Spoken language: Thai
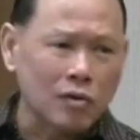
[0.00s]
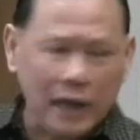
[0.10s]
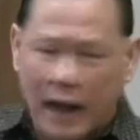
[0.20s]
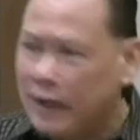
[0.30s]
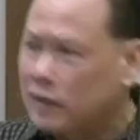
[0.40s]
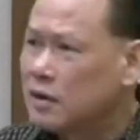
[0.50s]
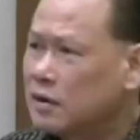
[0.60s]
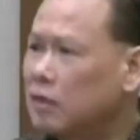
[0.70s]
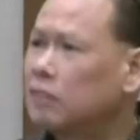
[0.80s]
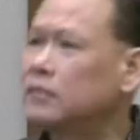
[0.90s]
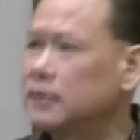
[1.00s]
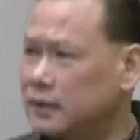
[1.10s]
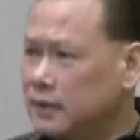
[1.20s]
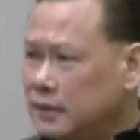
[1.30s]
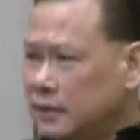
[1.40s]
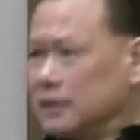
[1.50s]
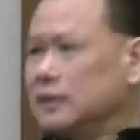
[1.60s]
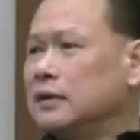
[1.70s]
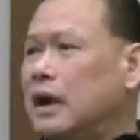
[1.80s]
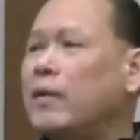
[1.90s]
ต้องการก็
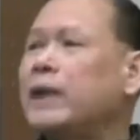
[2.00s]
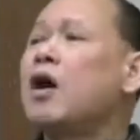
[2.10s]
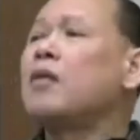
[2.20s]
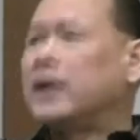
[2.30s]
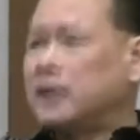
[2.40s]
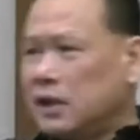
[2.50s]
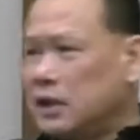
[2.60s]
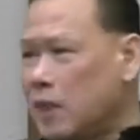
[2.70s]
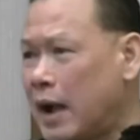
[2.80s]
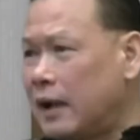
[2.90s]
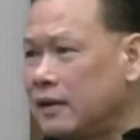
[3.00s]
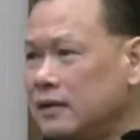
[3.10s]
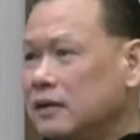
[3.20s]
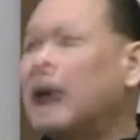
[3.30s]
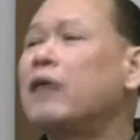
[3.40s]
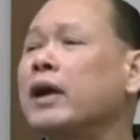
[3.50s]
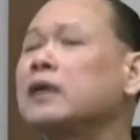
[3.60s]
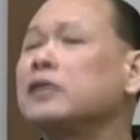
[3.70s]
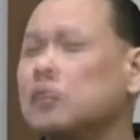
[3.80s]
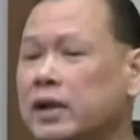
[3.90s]
เอาไว้นอกเวทีดีกว่า เอาให้
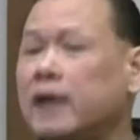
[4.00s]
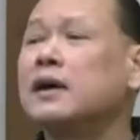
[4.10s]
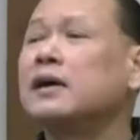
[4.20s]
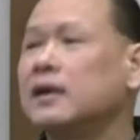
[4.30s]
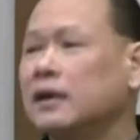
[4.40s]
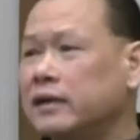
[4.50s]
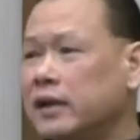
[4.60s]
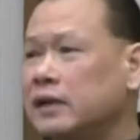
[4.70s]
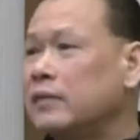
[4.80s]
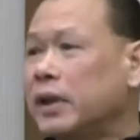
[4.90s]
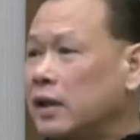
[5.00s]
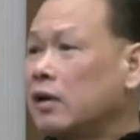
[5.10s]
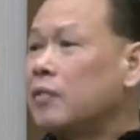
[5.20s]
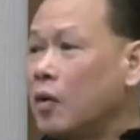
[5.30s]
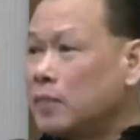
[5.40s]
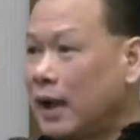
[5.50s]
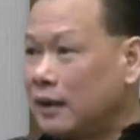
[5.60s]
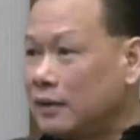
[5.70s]
อยู่ได้เกินหนึ่งนาทีแต่ไม่เกี่ยวกับผมนะ